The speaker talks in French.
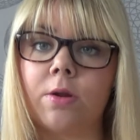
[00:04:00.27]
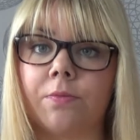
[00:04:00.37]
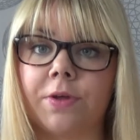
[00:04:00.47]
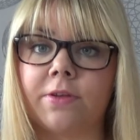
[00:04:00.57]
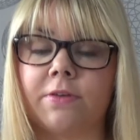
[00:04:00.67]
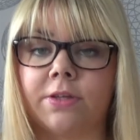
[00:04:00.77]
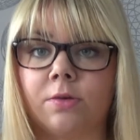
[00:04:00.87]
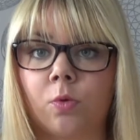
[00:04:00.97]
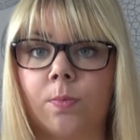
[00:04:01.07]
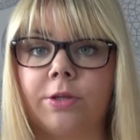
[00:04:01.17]
en fait avec
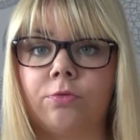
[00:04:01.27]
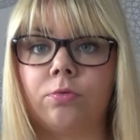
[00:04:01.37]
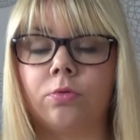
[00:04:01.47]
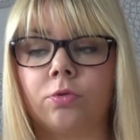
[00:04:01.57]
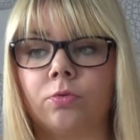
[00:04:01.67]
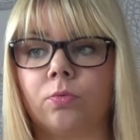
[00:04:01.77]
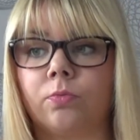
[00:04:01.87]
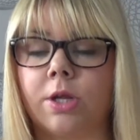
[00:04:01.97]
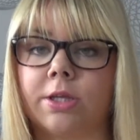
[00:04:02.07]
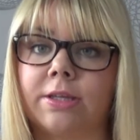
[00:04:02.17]
des courbatures qui, ont,
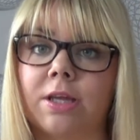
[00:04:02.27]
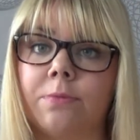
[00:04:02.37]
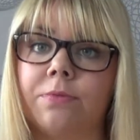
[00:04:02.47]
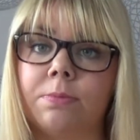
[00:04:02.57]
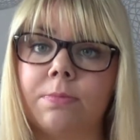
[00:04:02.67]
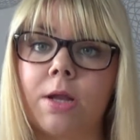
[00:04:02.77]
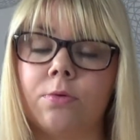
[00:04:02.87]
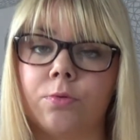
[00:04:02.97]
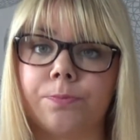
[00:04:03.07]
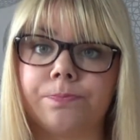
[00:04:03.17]
voilà, qui attrapent vite mal
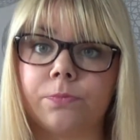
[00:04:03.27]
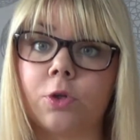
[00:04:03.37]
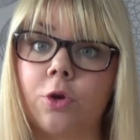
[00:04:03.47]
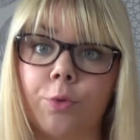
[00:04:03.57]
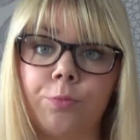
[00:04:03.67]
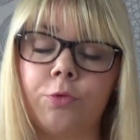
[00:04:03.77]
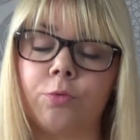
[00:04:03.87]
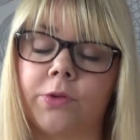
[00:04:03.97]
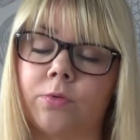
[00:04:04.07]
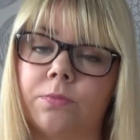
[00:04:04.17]
dans leurs
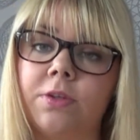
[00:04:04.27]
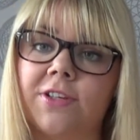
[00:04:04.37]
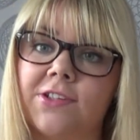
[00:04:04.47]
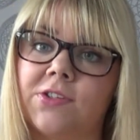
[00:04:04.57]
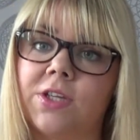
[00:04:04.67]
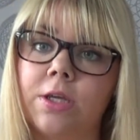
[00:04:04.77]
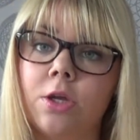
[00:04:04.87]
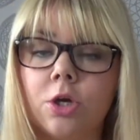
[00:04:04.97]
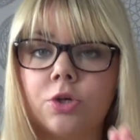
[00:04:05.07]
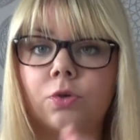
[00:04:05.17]
muscles ou qui sont vite fatigués
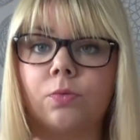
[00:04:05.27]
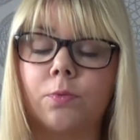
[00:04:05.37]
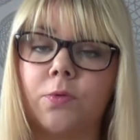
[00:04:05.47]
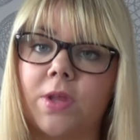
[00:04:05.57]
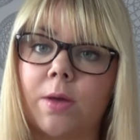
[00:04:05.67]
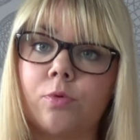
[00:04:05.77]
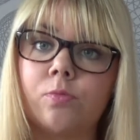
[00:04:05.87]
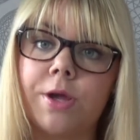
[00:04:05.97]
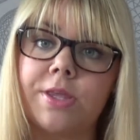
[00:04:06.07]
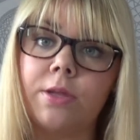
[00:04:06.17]
je trouve que c'est un
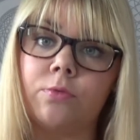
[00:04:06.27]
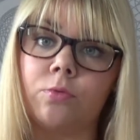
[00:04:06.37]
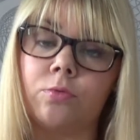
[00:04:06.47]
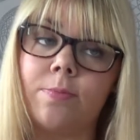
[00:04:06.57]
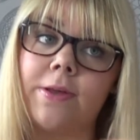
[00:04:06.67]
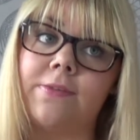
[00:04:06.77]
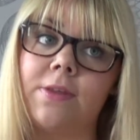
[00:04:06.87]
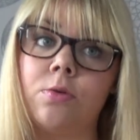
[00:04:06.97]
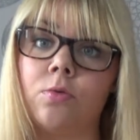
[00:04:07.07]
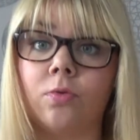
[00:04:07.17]
beau moyen de
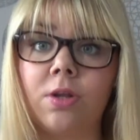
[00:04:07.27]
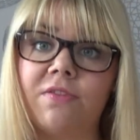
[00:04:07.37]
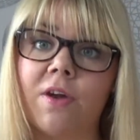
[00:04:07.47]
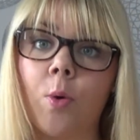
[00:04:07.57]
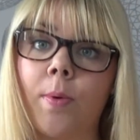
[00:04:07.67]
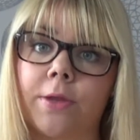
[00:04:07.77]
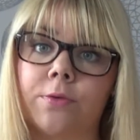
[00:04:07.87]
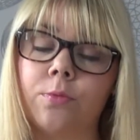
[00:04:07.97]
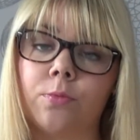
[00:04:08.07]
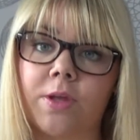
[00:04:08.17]
passer de l'hiver au
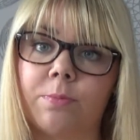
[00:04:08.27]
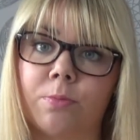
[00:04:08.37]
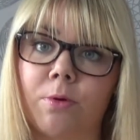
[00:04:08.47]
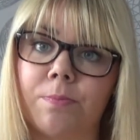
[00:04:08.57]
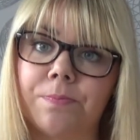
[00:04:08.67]
printemps tout simplement